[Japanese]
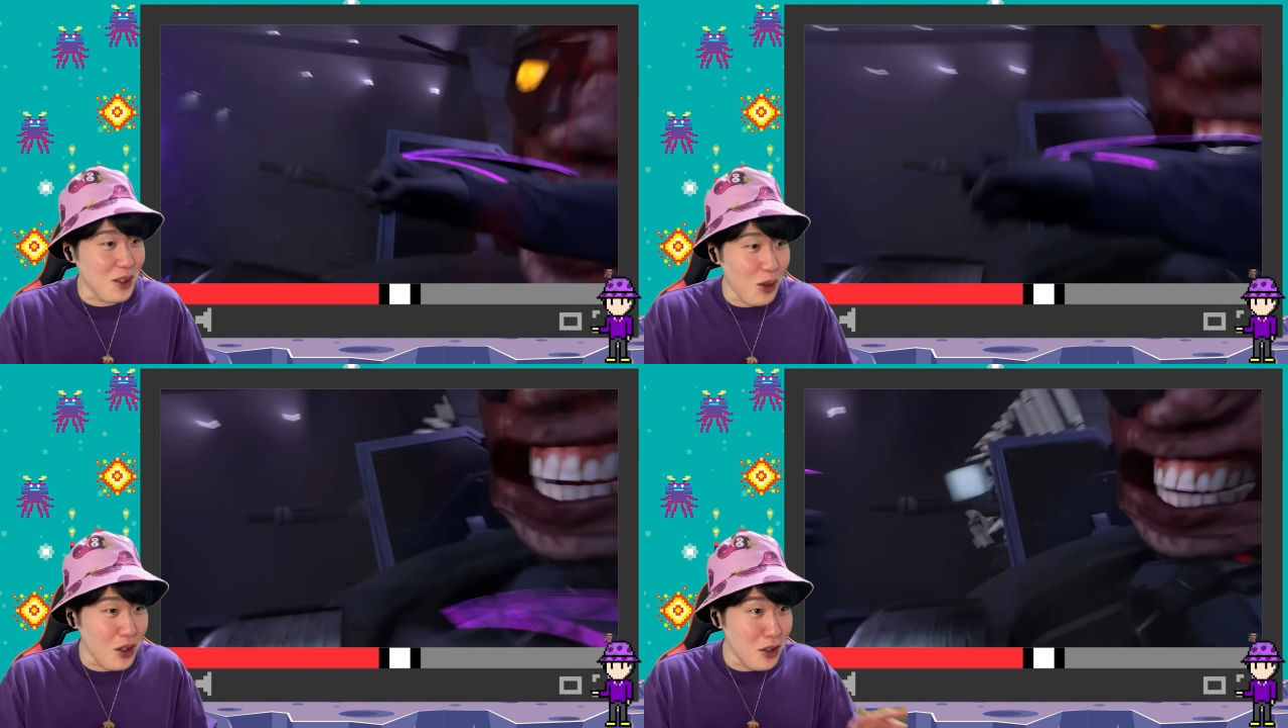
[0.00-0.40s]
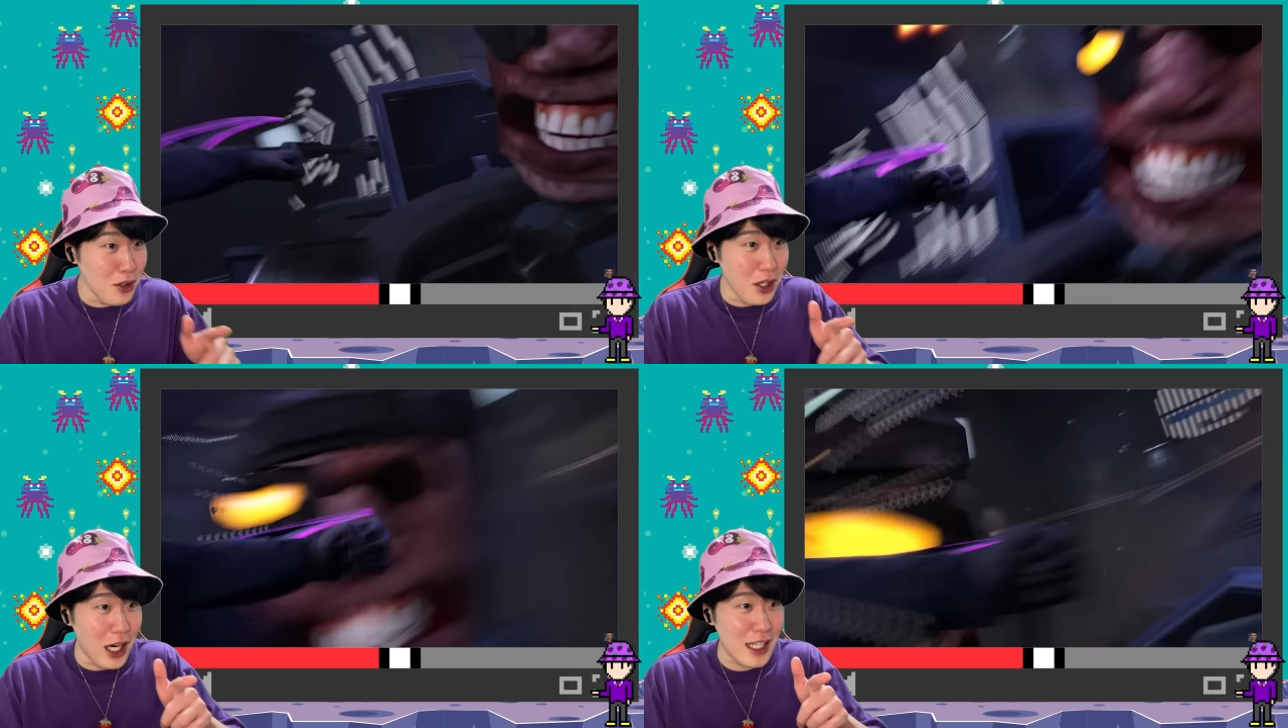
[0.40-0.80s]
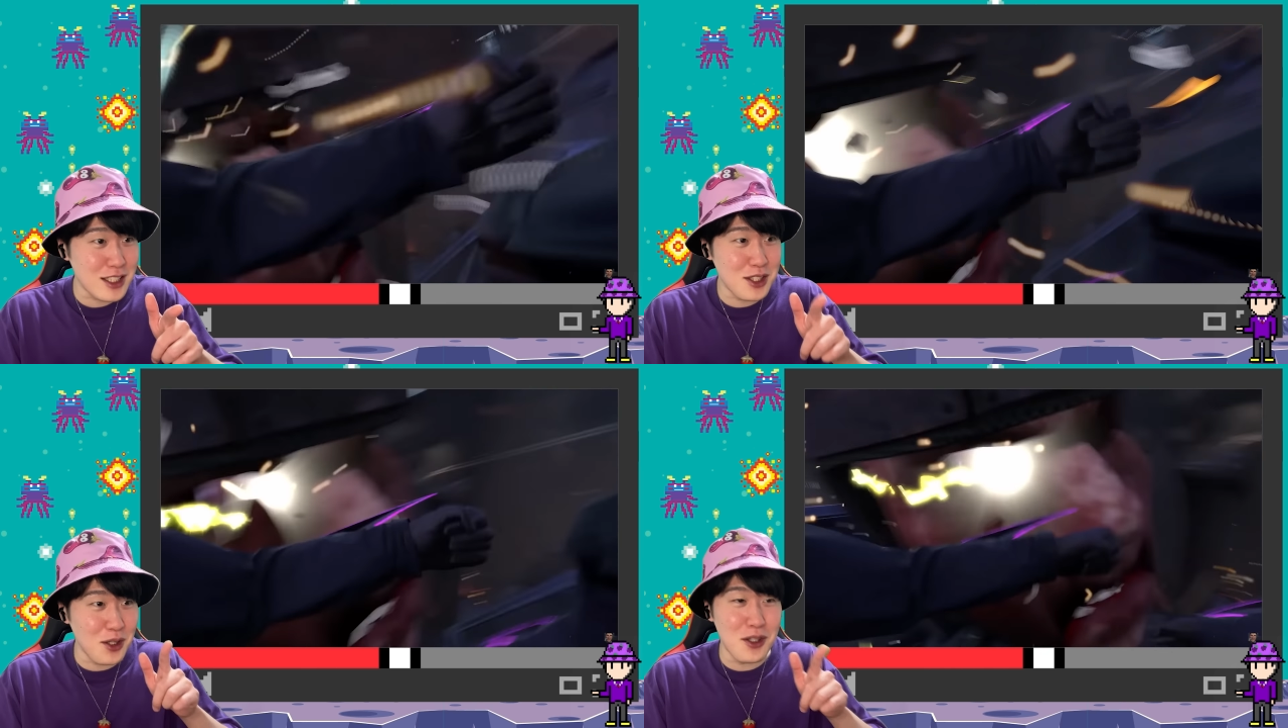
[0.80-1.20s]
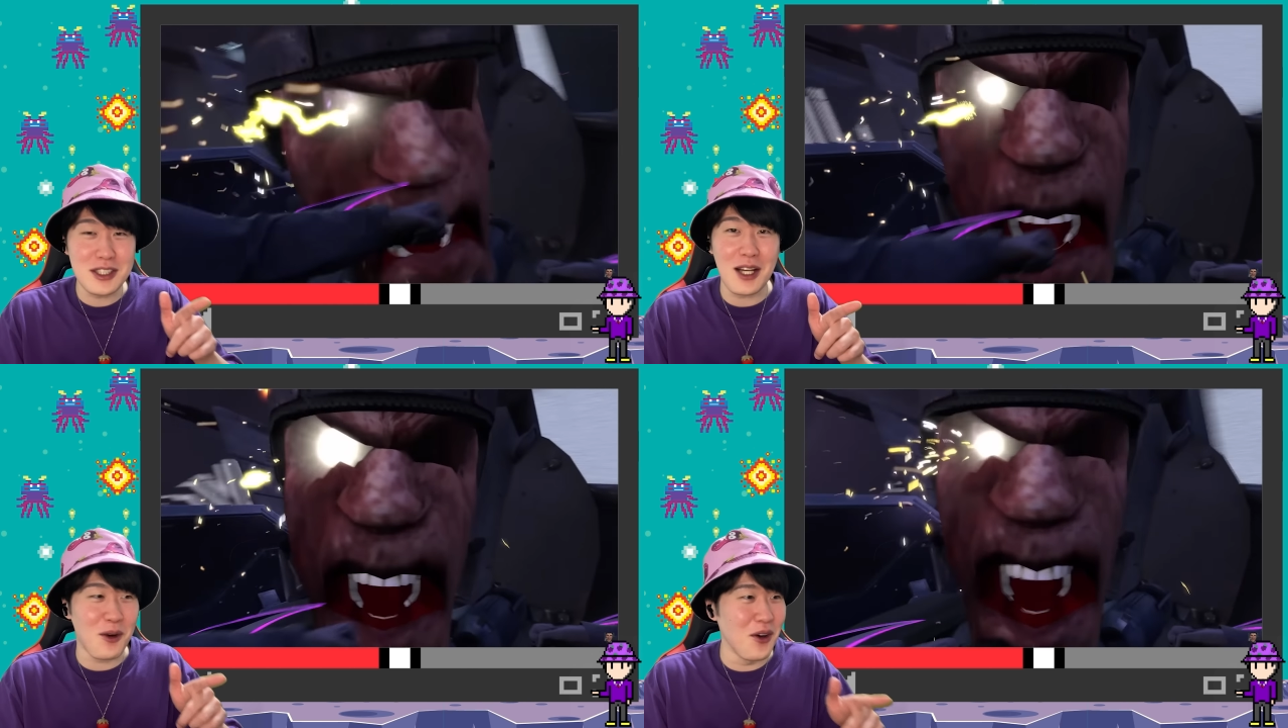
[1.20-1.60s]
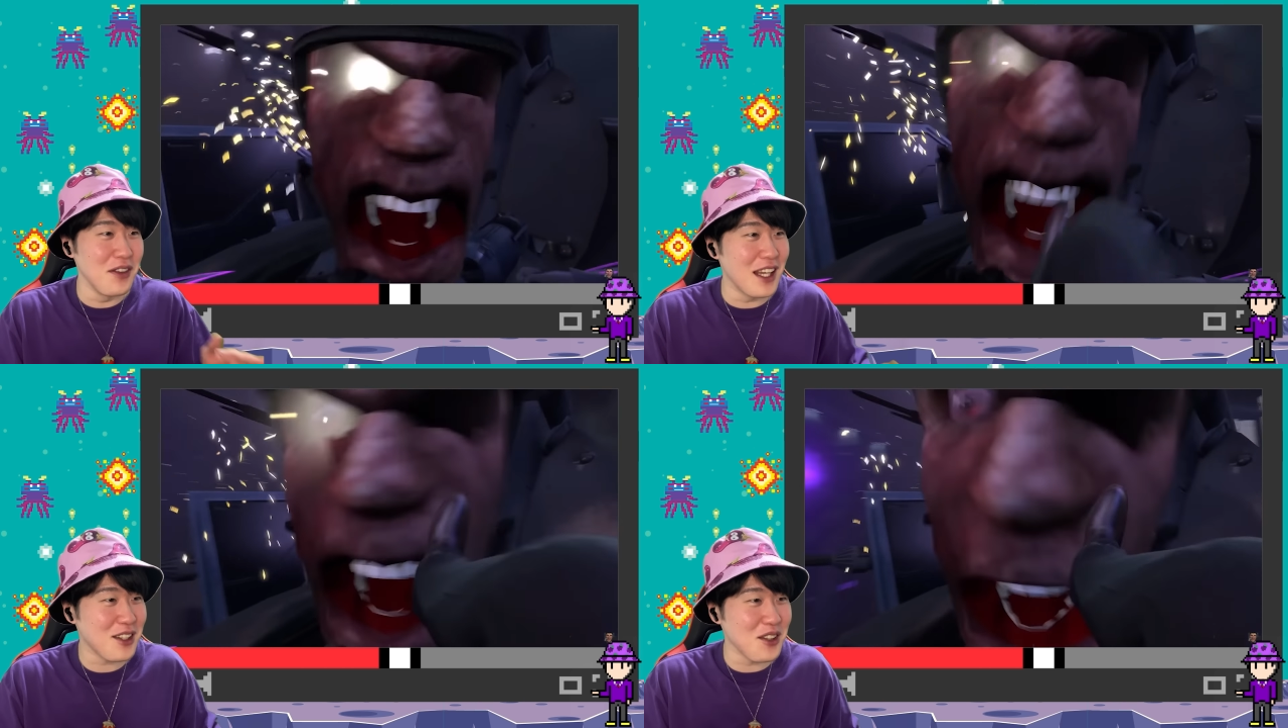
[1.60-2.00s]
こ、このアストロをさ、こ
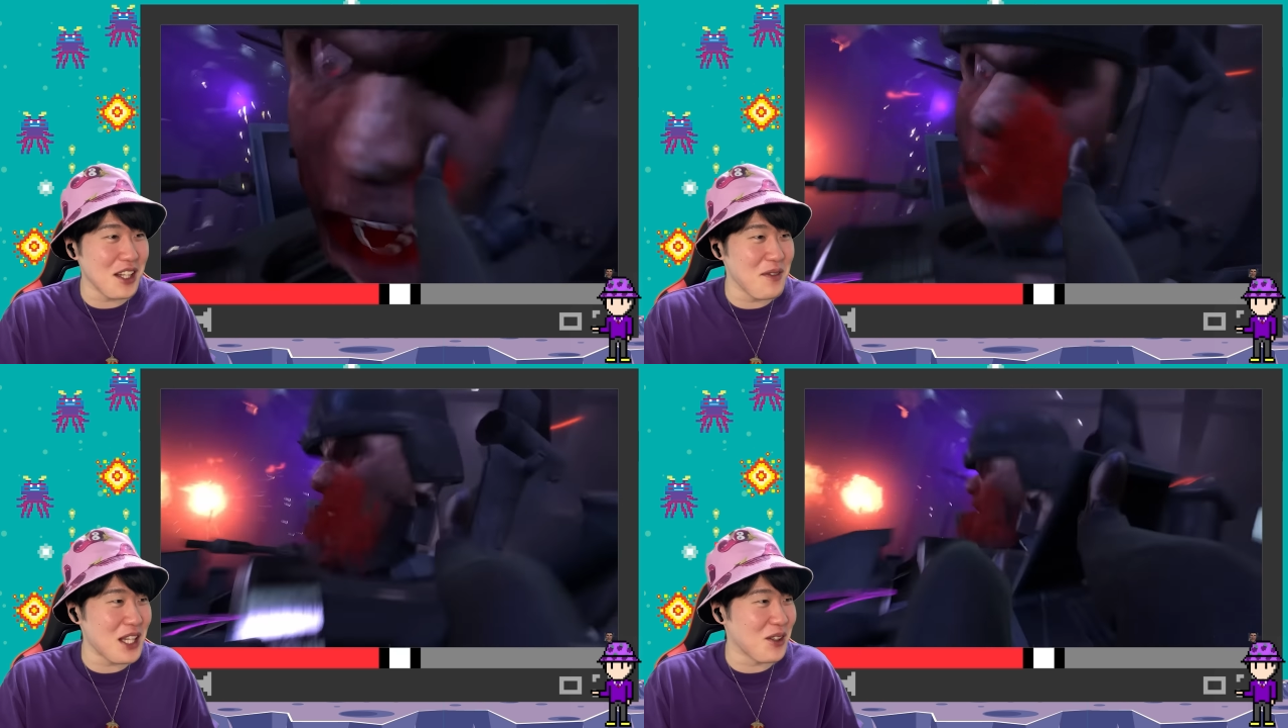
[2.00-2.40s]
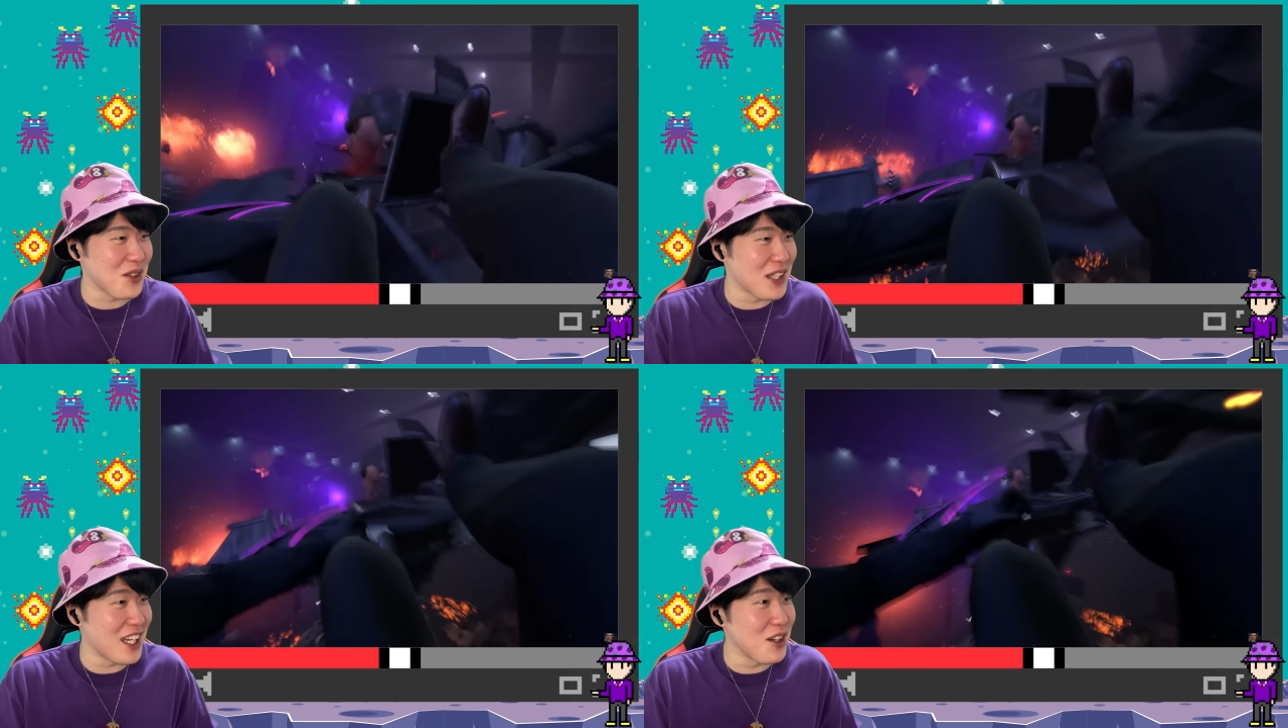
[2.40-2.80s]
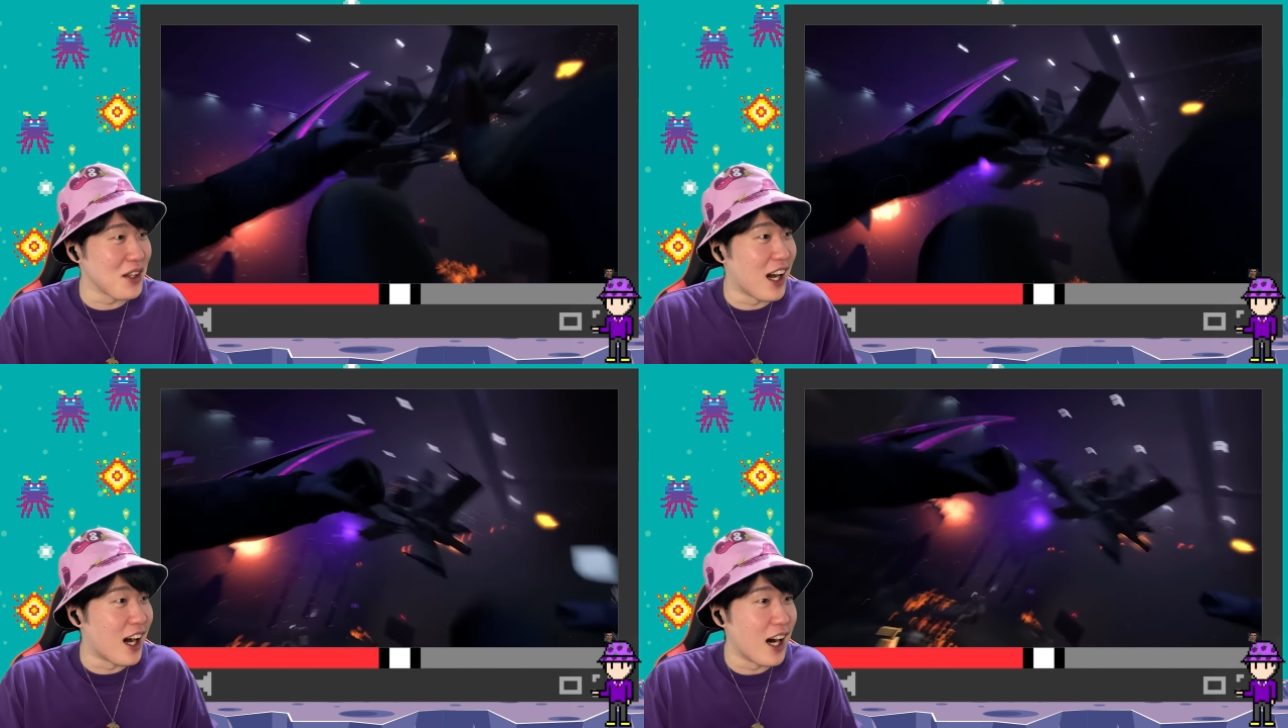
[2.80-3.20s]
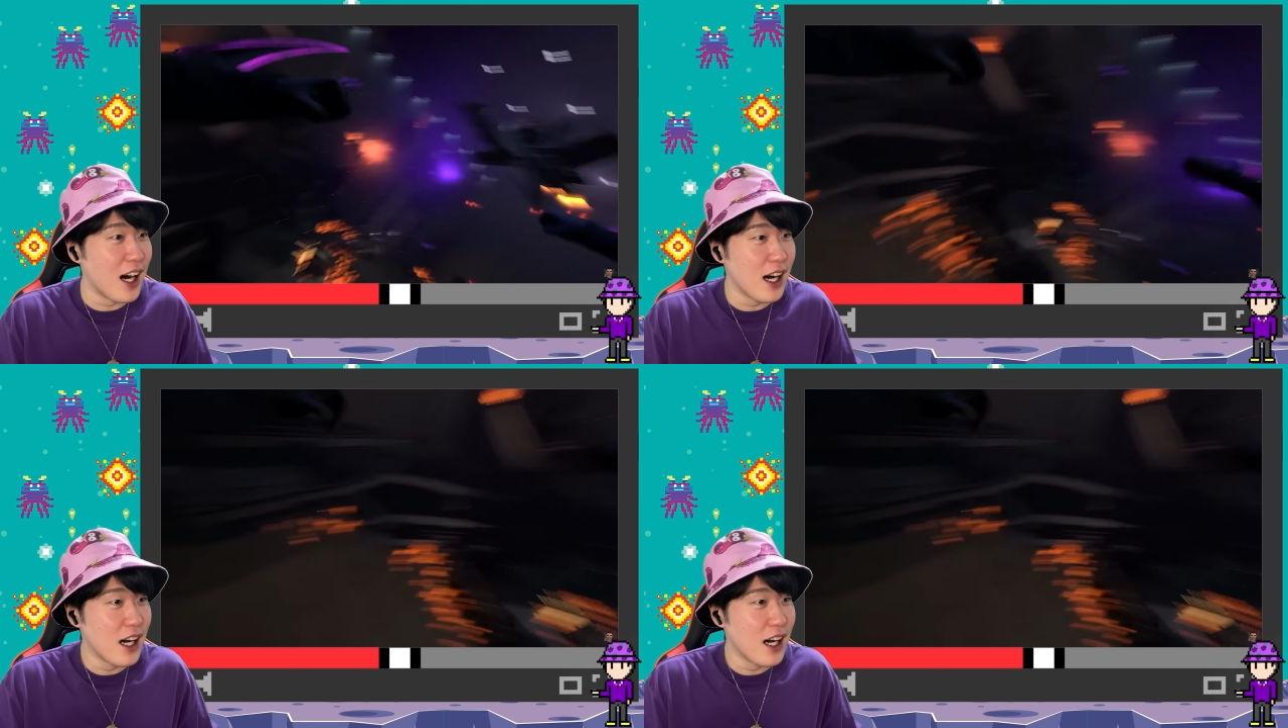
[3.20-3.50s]
んな距離で見たこともないよな。